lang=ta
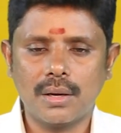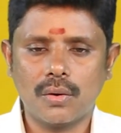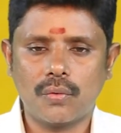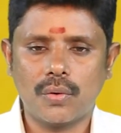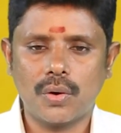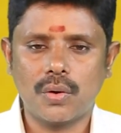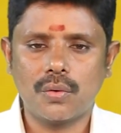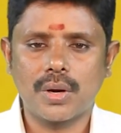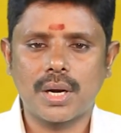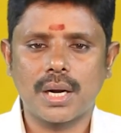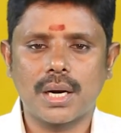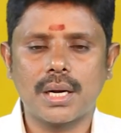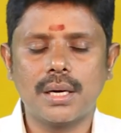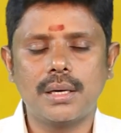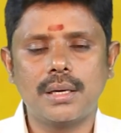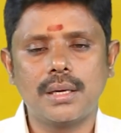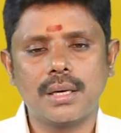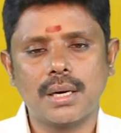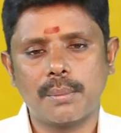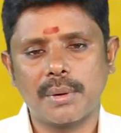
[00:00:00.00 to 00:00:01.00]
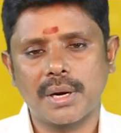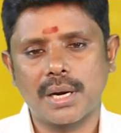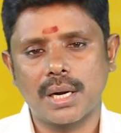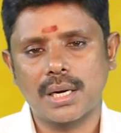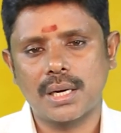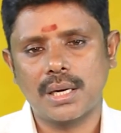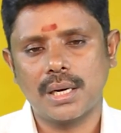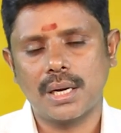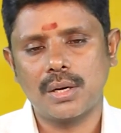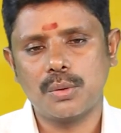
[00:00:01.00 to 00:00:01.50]
எவ்வளவு கடன் நம்ம
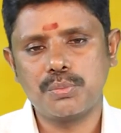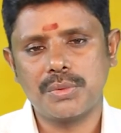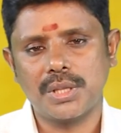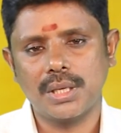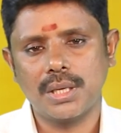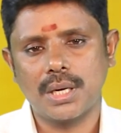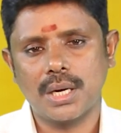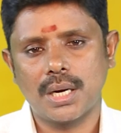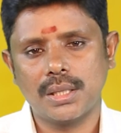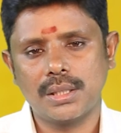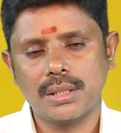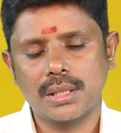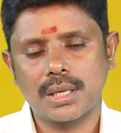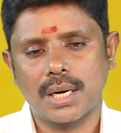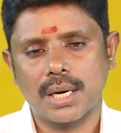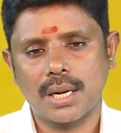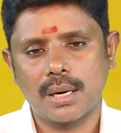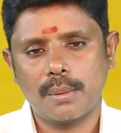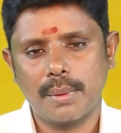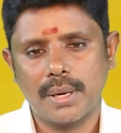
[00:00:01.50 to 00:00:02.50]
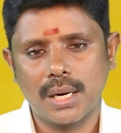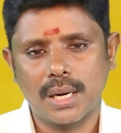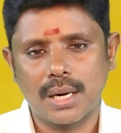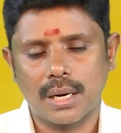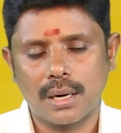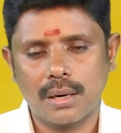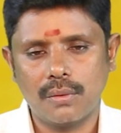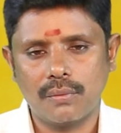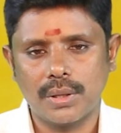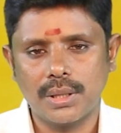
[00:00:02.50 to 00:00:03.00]
கட்டினாலும் தீராது கடன் மேல்
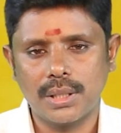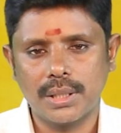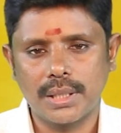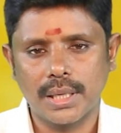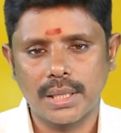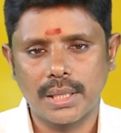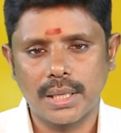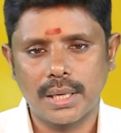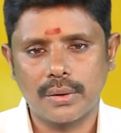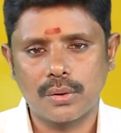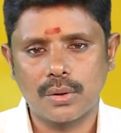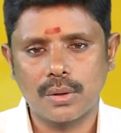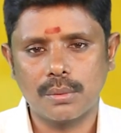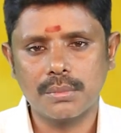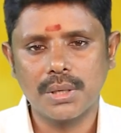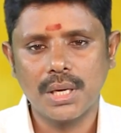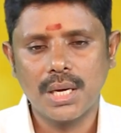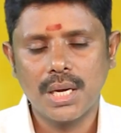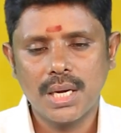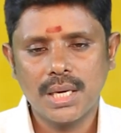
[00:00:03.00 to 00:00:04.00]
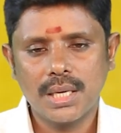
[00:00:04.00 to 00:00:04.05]
கடன் வந்துட்டே தான் இருக்கும்